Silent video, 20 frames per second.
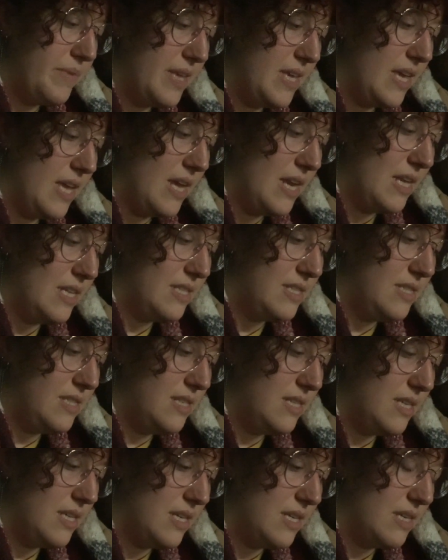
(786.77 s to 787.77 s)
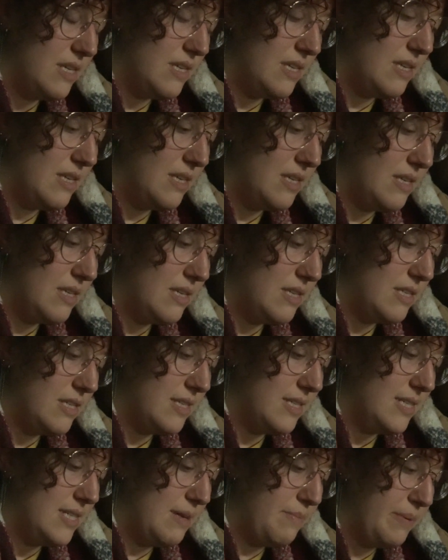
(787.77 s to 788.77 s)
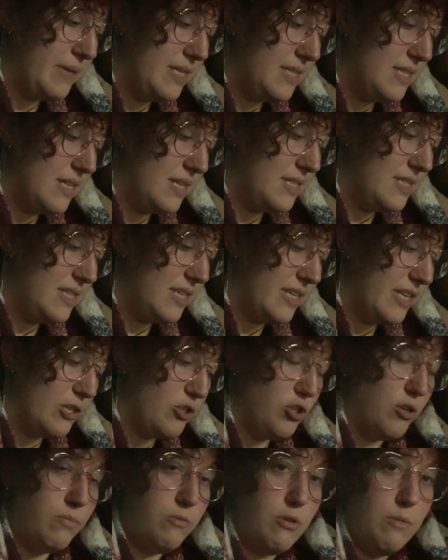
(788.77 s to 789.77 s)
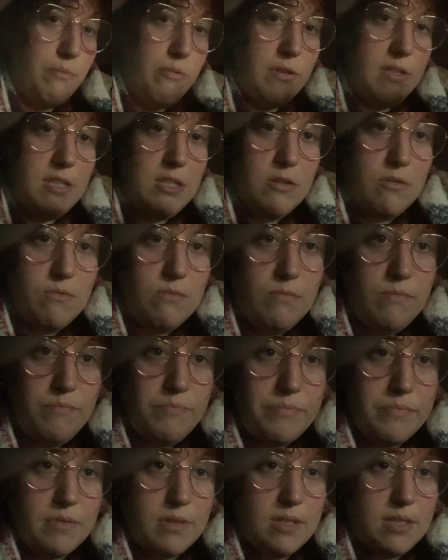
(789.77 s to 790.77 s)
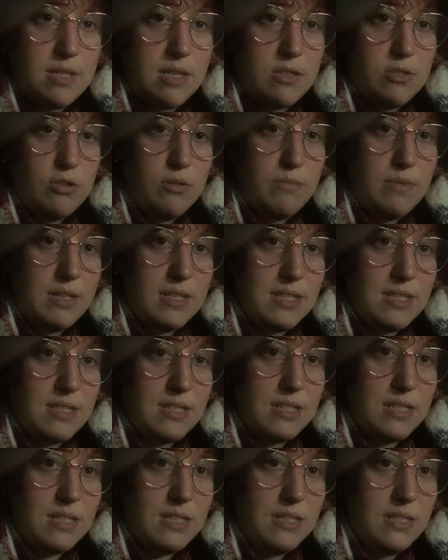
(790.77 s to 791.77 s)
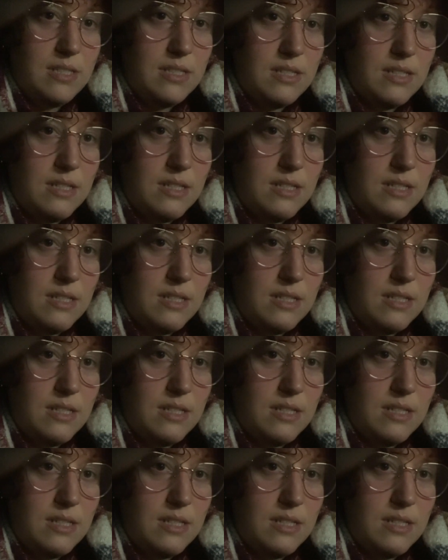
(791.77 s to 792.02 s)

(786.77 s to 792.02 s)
Et, la... et j'ai pris celle-ci, ketchup de potiron. Ça ressemble à ça.